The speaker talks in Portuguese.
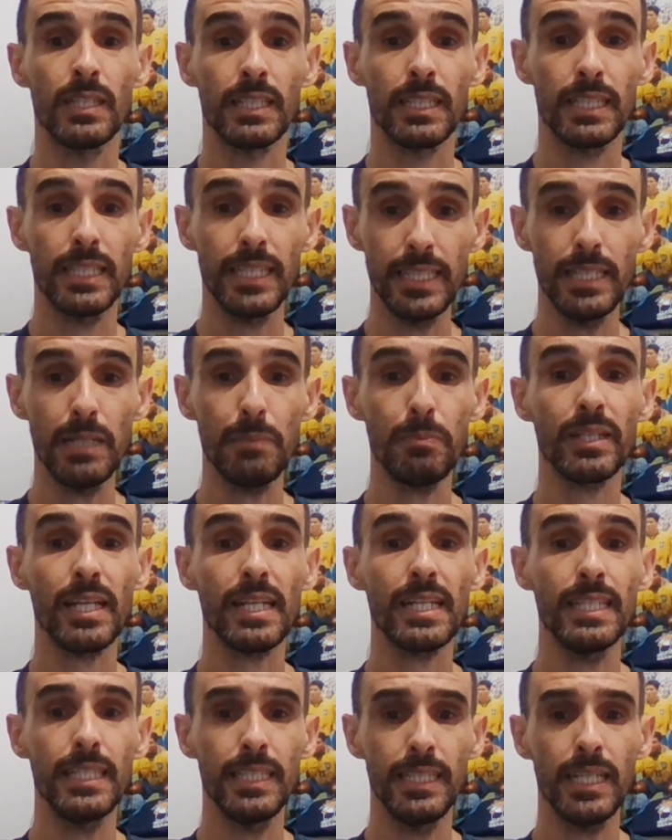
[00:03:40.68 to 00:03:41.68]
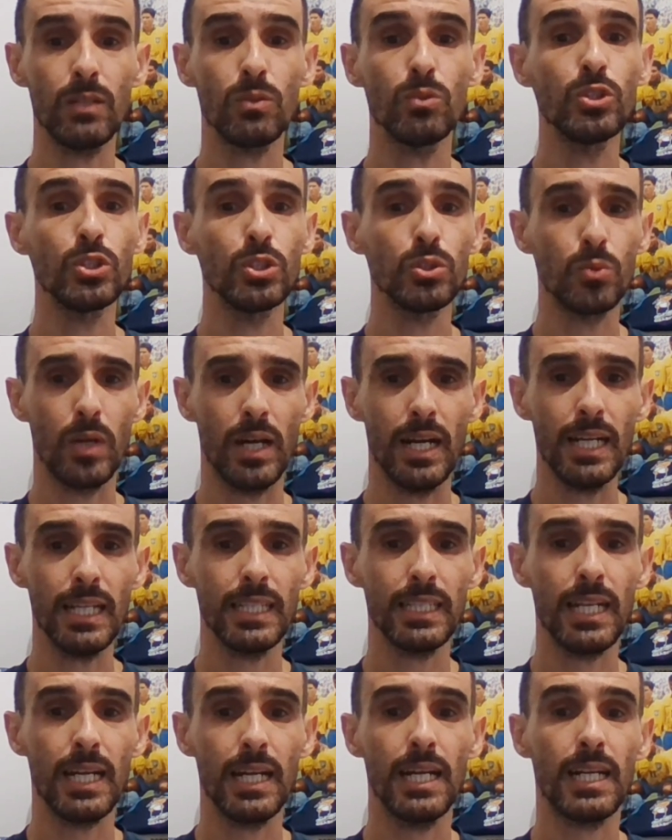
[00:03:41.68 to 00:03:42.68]
queria porque queria
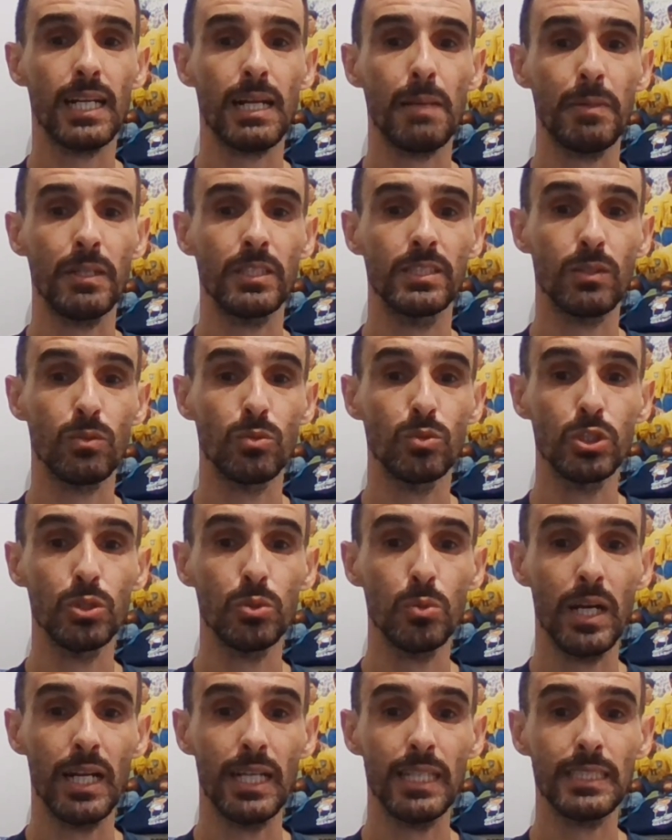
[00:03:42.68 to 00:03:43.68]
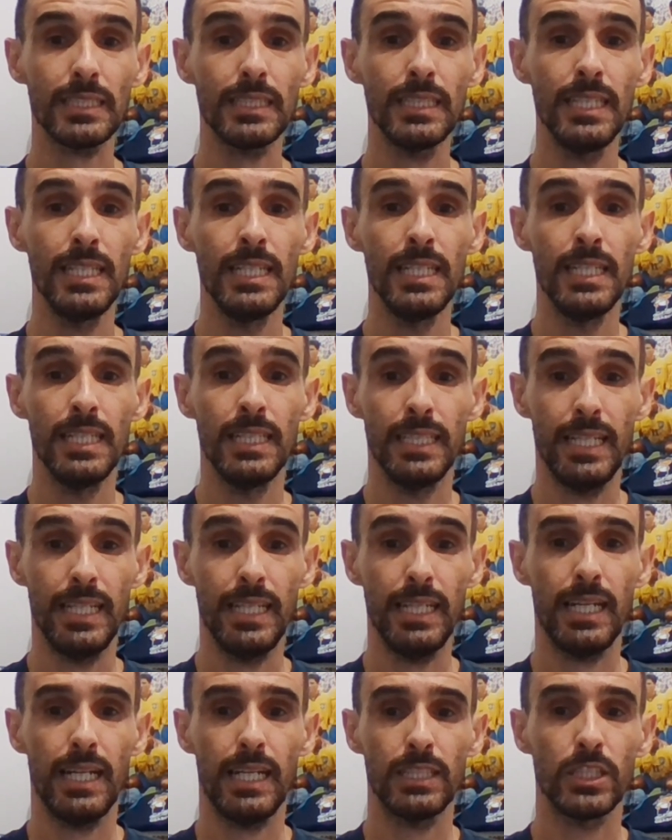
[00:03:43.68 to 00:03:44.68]
continuar, que a, que a partida continuasse,
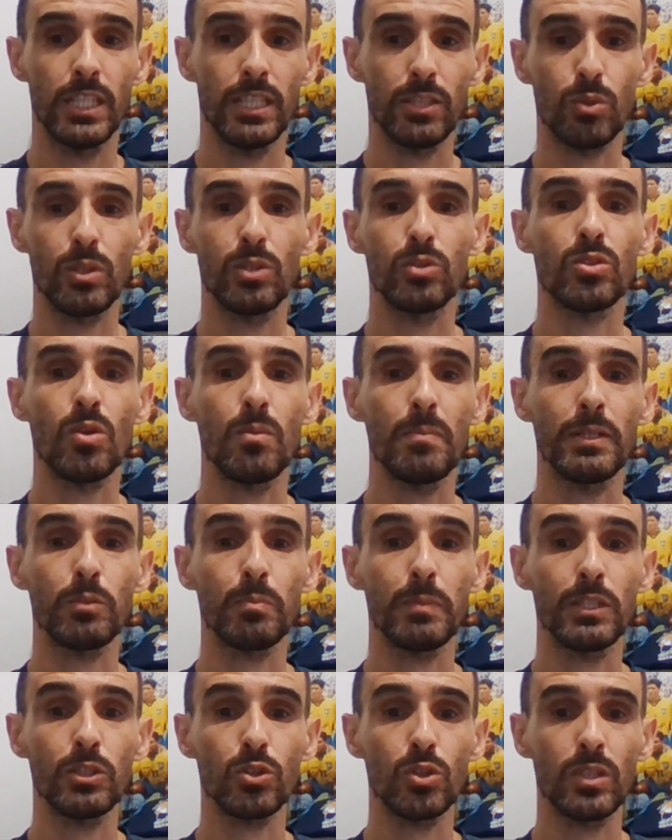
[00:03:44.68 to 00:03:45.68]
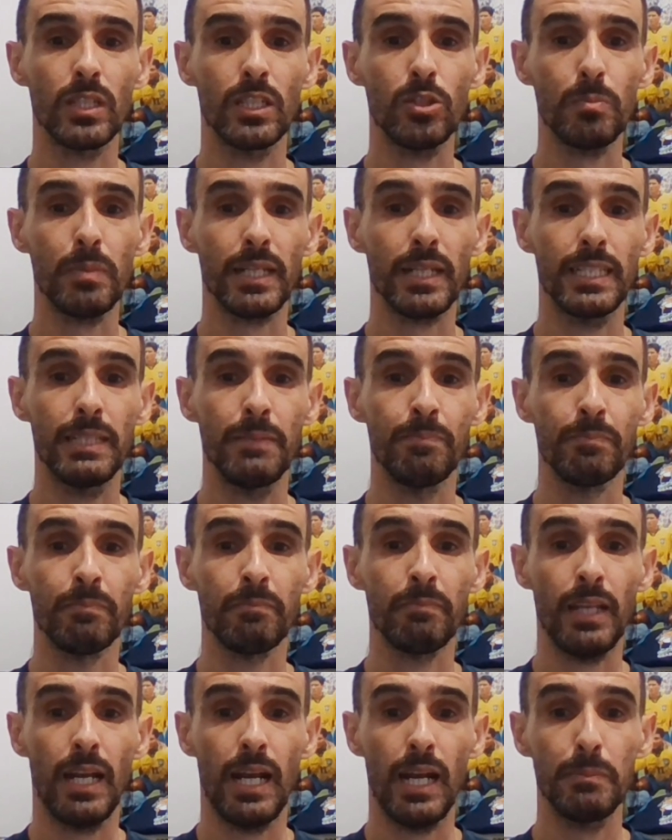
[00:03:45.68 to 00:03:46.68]
né, a diretoria do São Bento pressionando para que
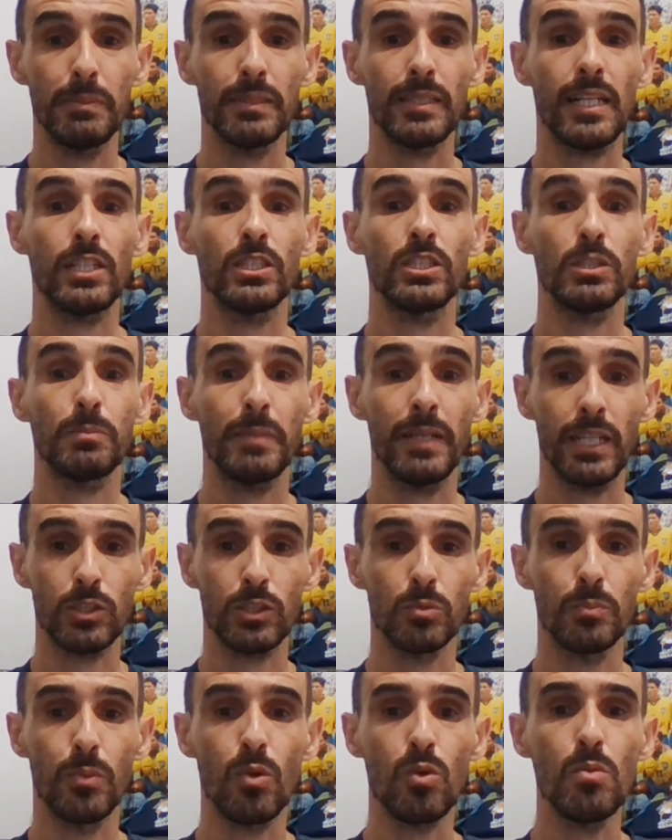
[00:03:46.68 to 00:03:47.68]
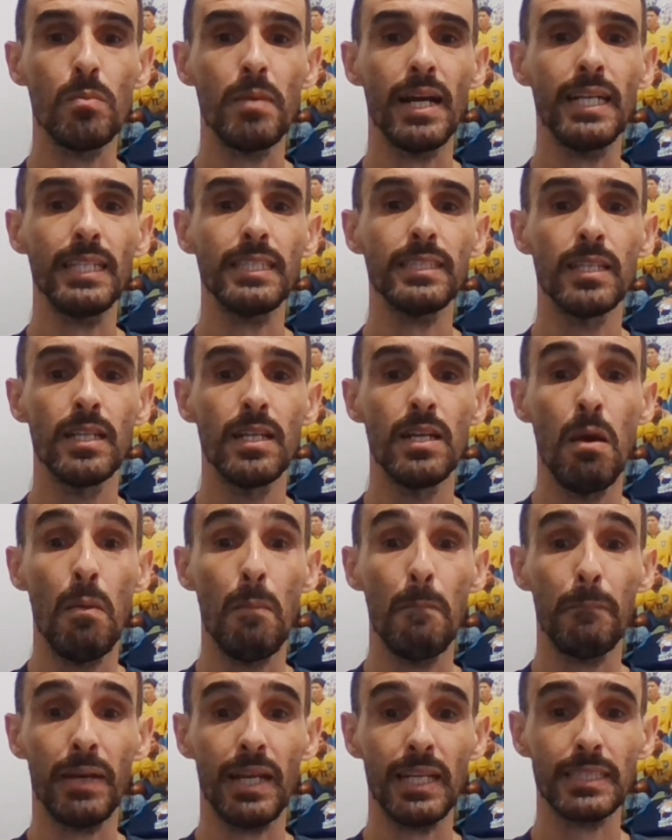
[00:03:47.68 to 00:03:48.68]
a arbitragem esperasse um pouco mais
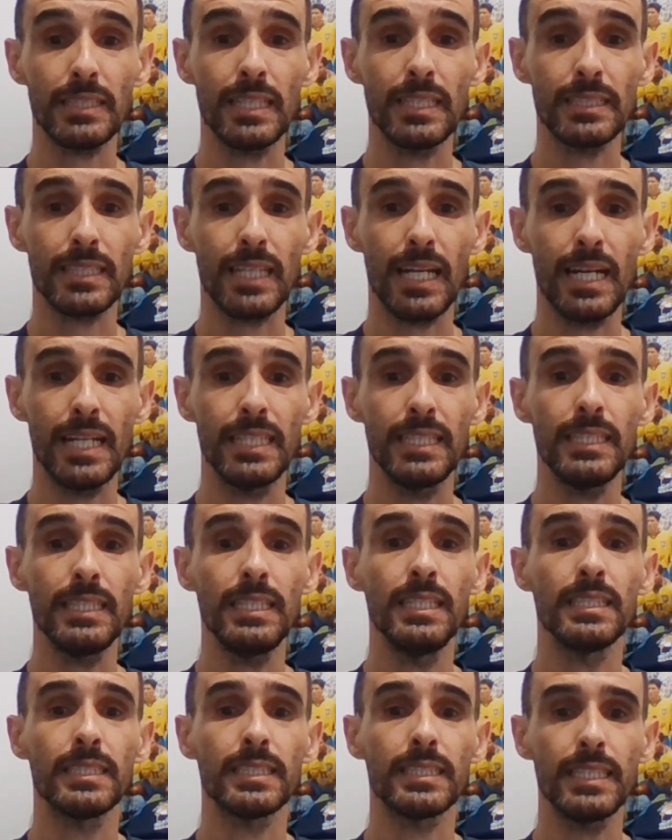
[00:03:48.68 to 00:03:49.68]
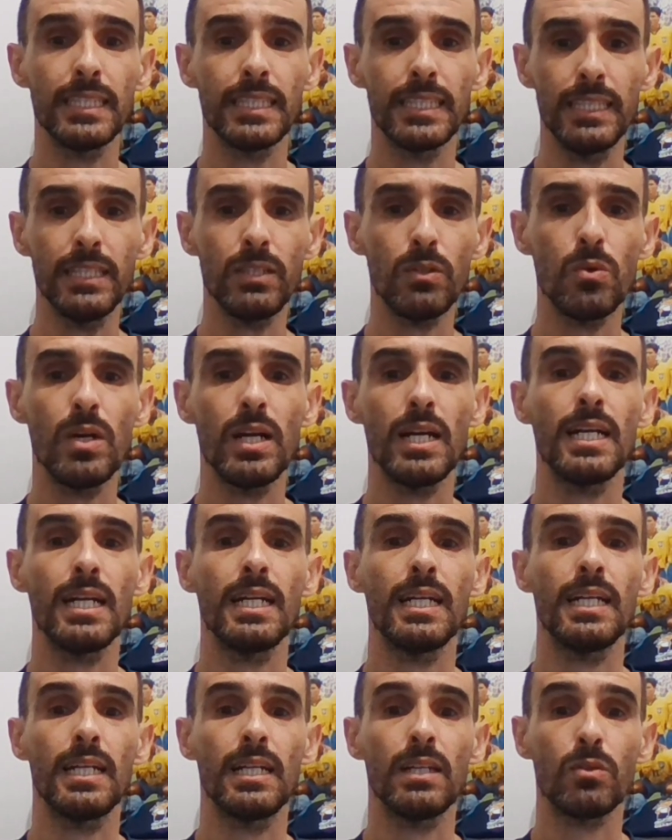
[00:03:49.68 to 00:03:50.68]
para tentar aí seguir com
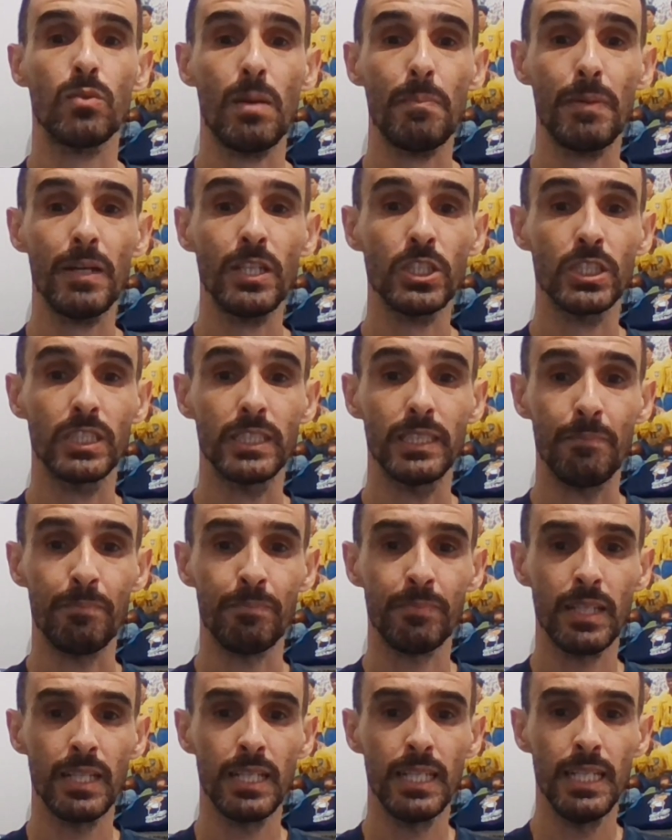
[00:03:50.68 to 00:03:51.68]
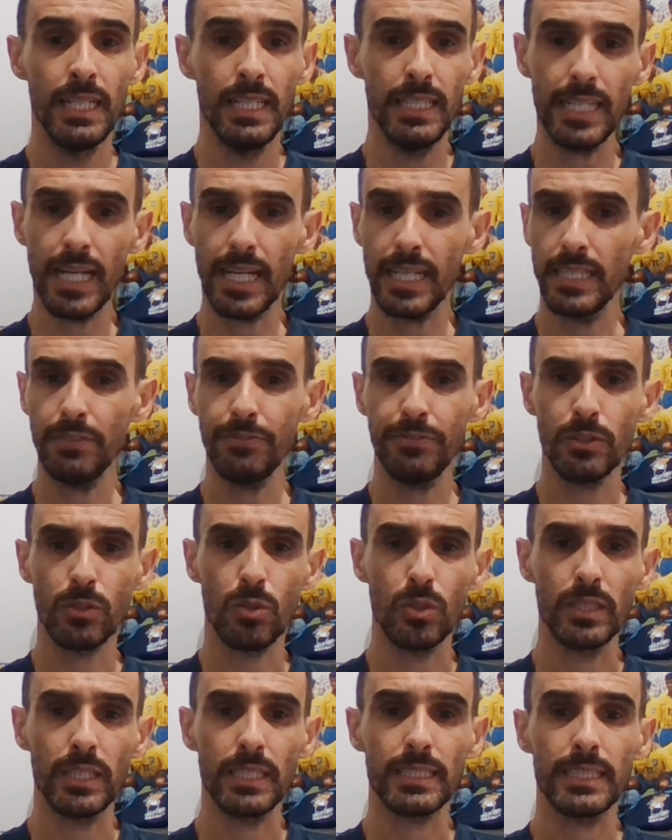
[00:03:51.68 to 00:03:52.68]
a, com a partida. E aí
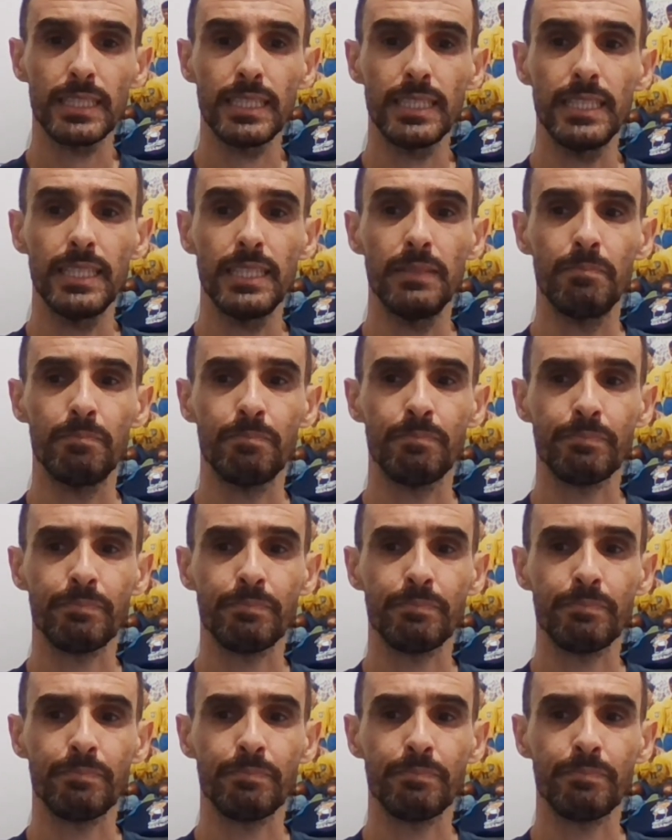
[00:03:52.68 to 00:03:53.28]
ficou nesse